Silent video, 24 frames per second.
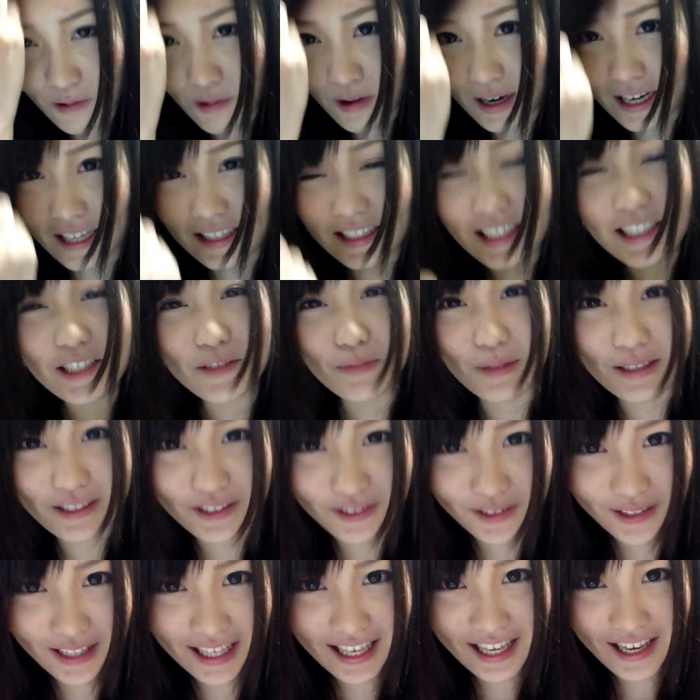公開いたします
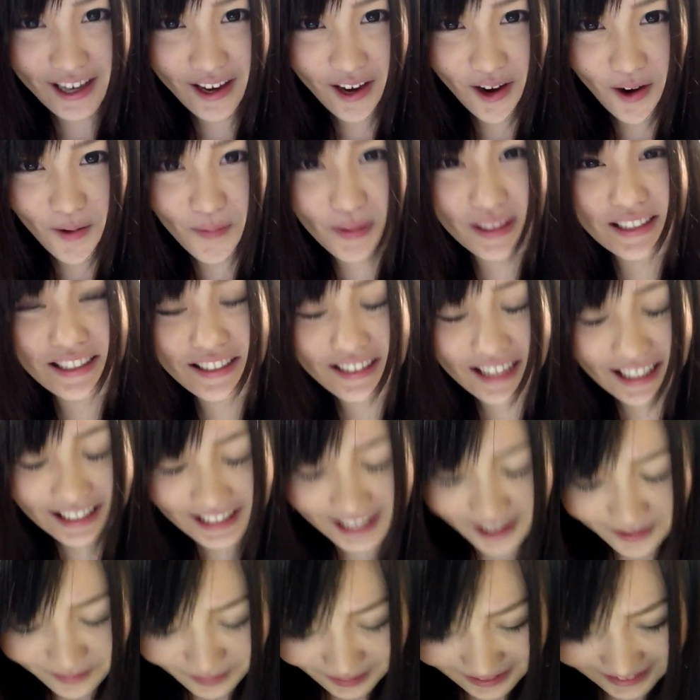のでお待ちくだ
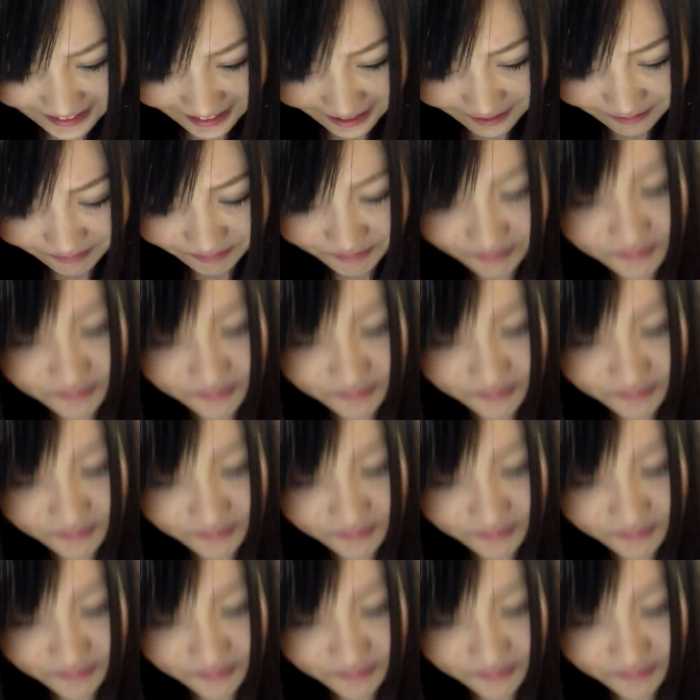さいませ。